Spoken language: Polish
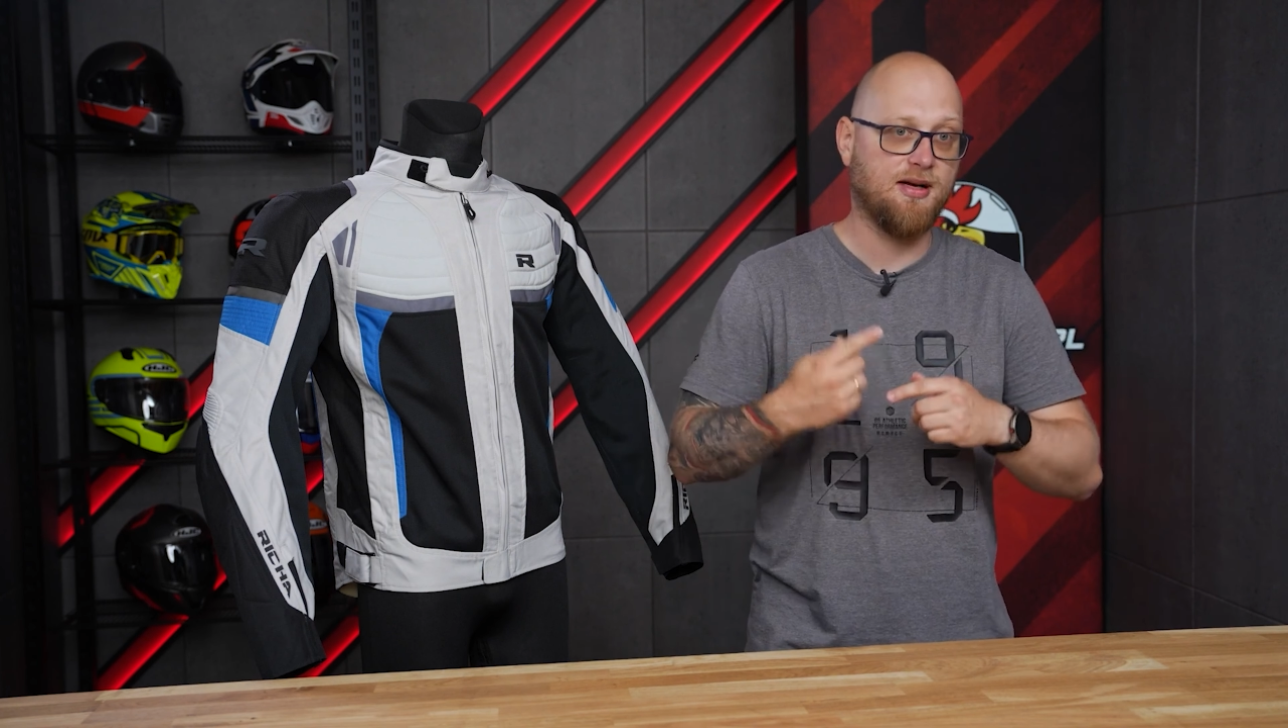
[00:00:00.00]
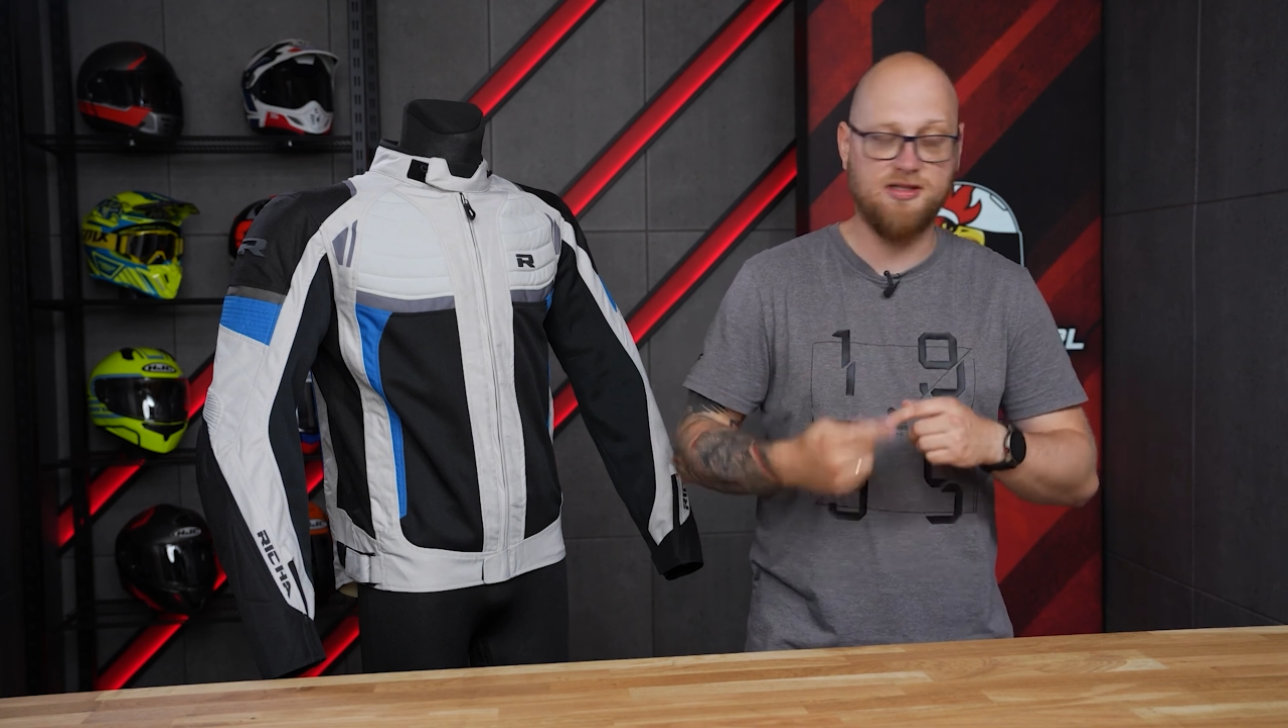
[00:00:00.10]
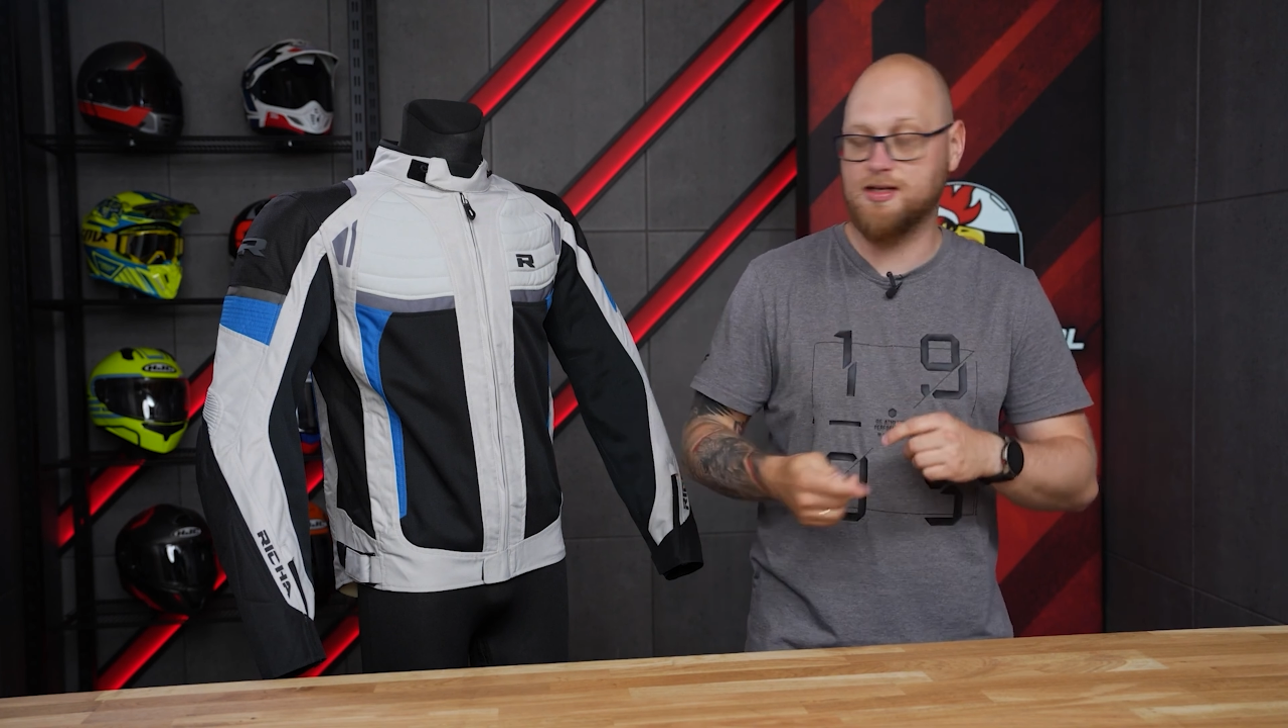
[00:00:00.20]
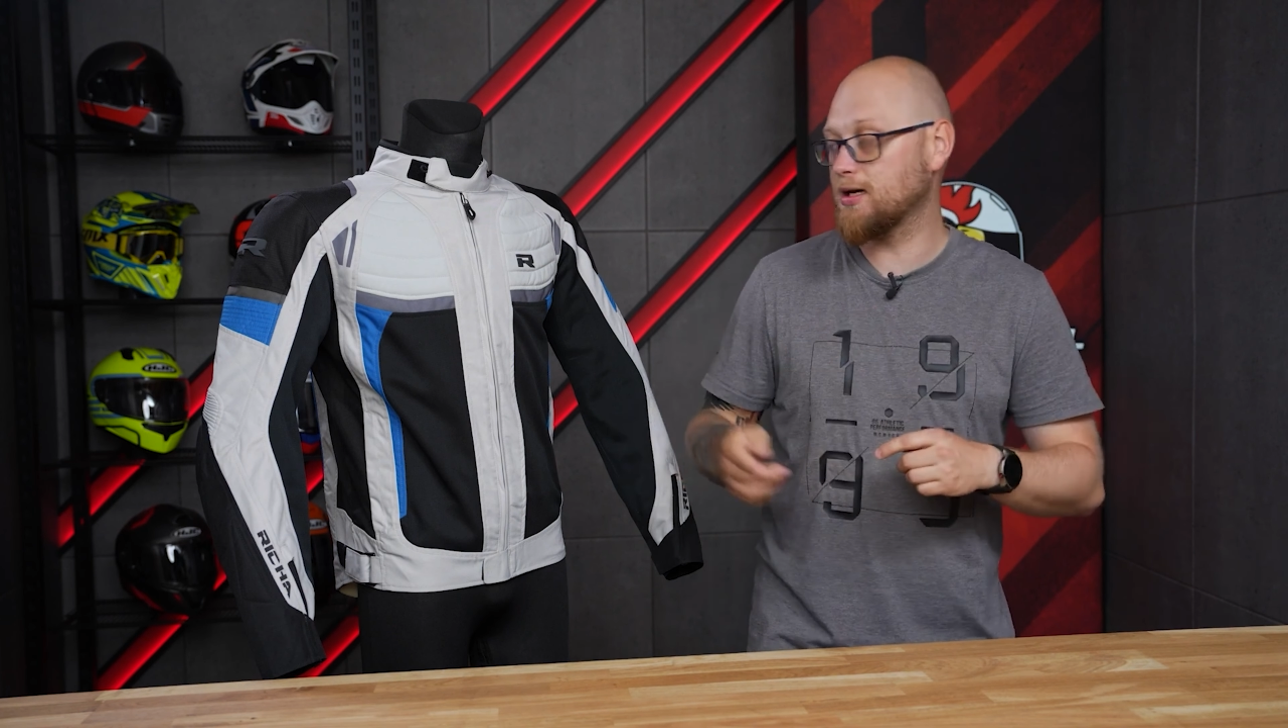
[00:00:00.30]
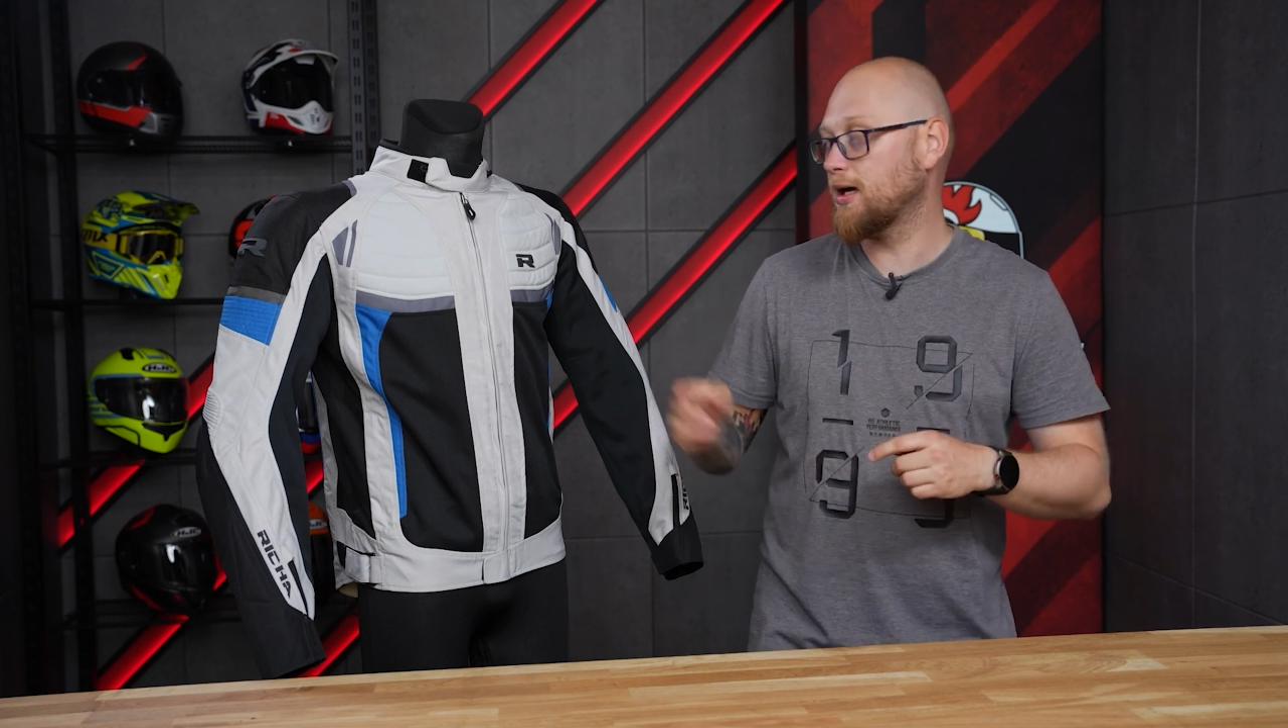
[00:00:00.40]

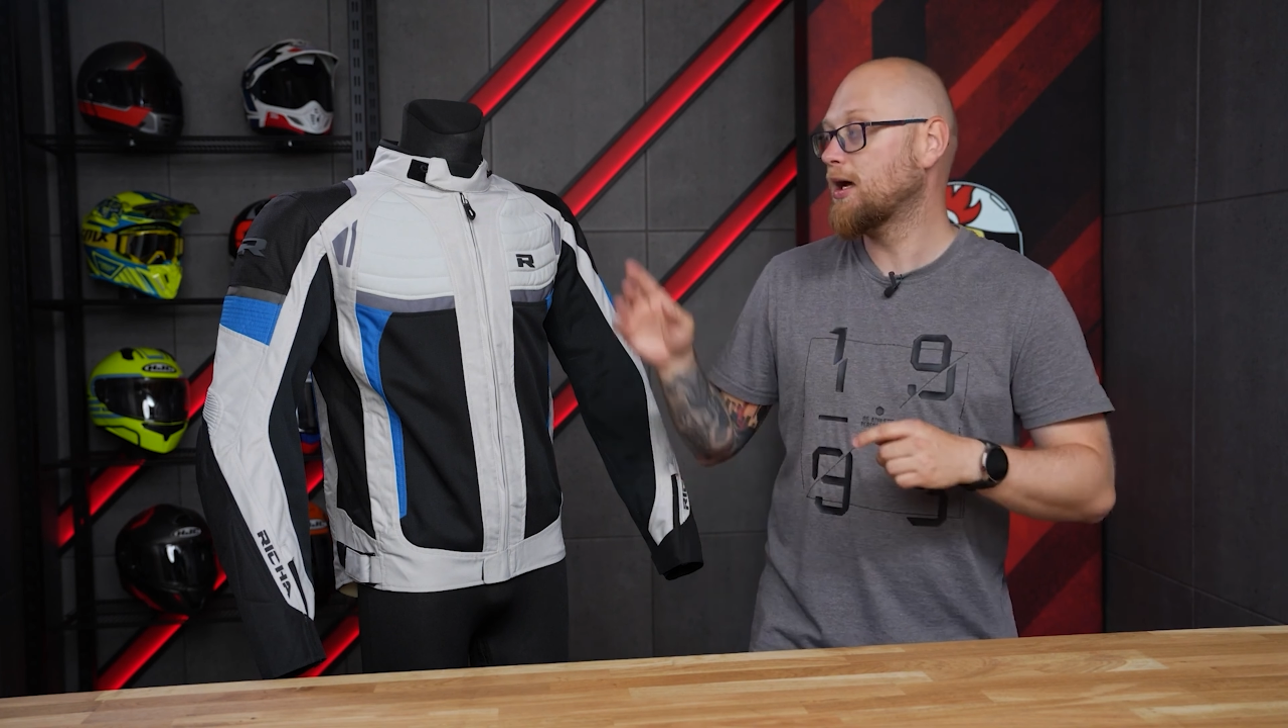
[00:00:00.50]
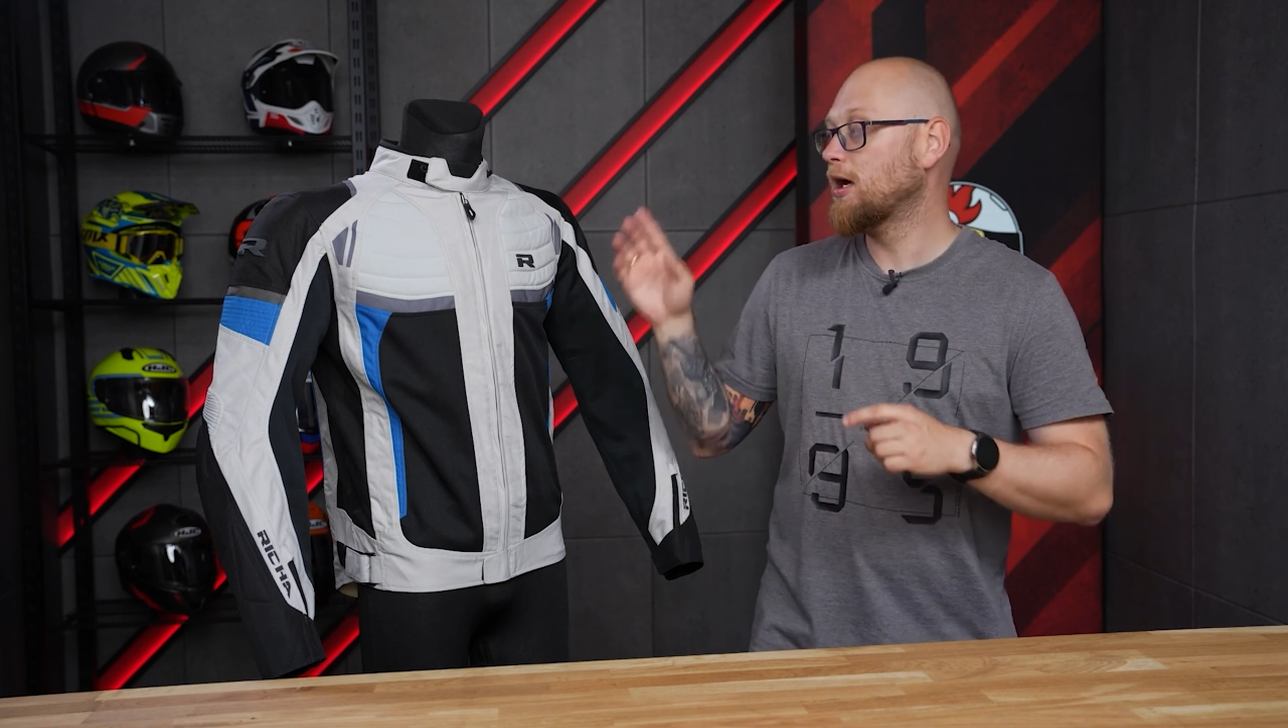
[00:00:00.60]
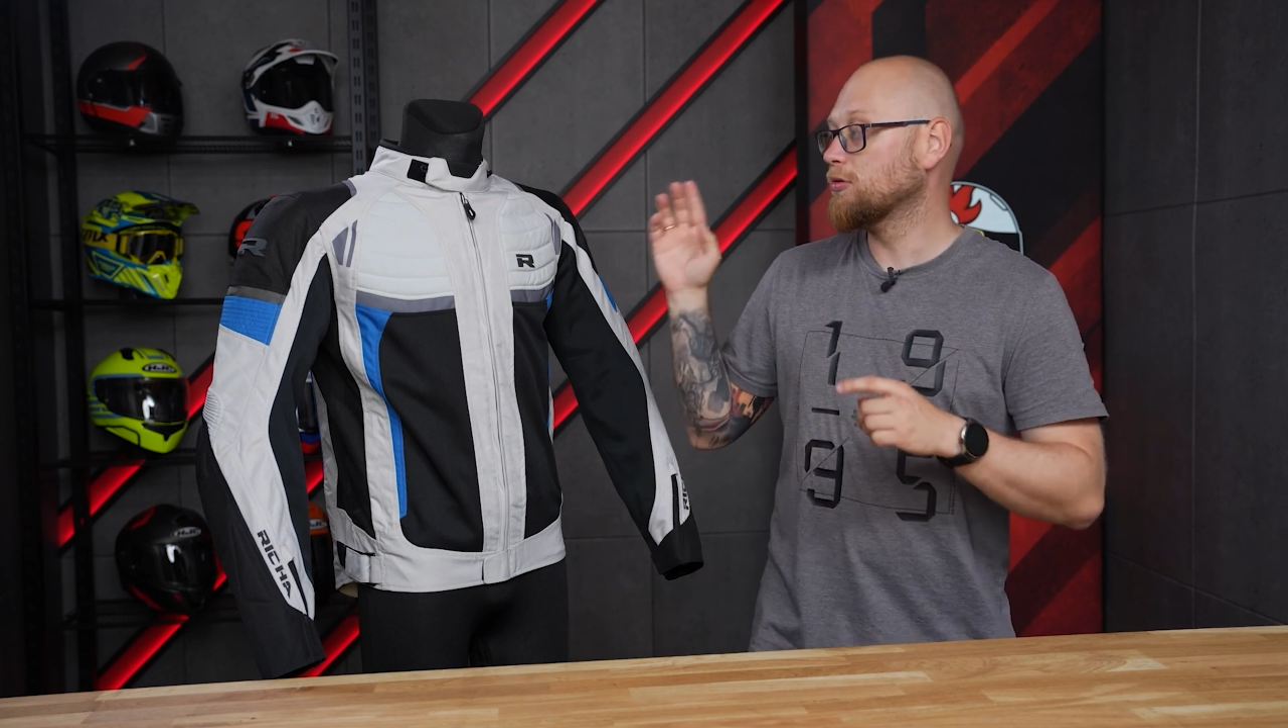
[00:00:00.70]
kamizelkę.